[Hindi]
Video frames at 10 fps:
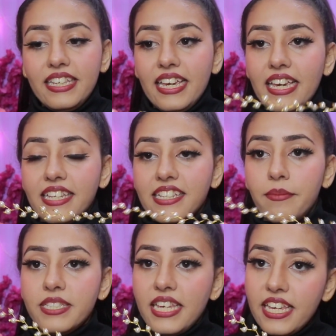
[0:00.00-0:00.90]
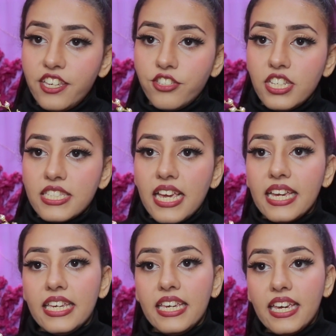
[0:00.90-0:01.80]
ये इसका बस एक ही चीज़ है
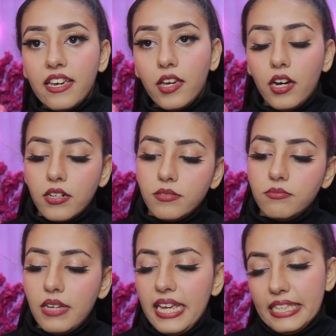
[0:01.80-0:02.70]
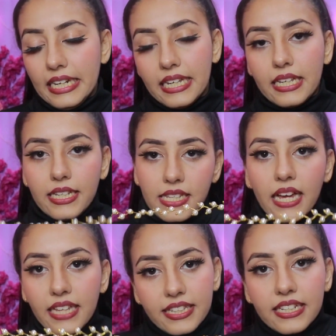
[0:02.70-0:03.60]
कि ये एथनिक um, के
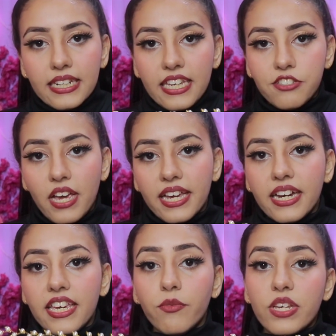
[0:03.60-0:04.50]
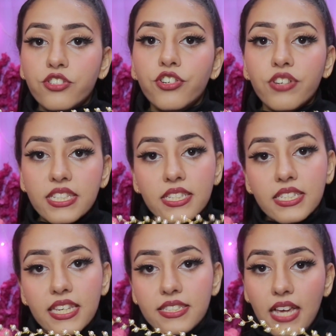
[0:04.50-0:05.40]
साथ आई थिंक नहीं जाएगा ये वेस्टर्न
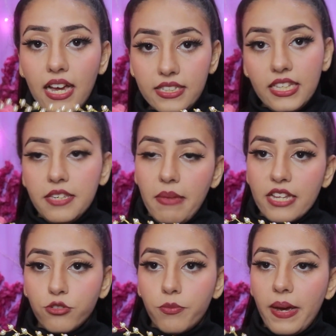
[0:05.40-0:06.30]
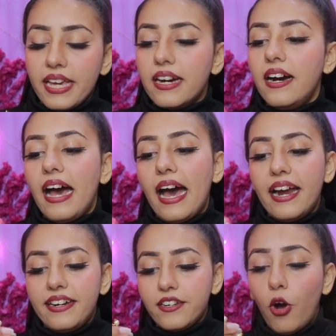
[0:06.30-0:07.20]
ड्रेसेस के साथ ही मैच हो पाएगा
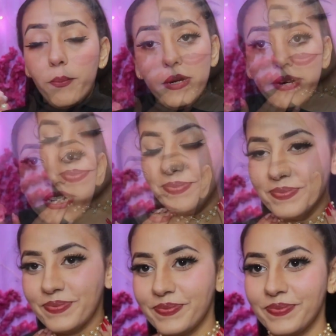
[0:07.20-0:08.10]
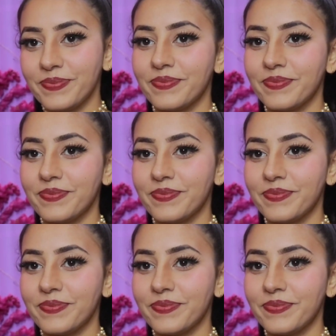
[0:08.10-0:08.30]
एंड कॉम्प्लीमेंट कर पाएगा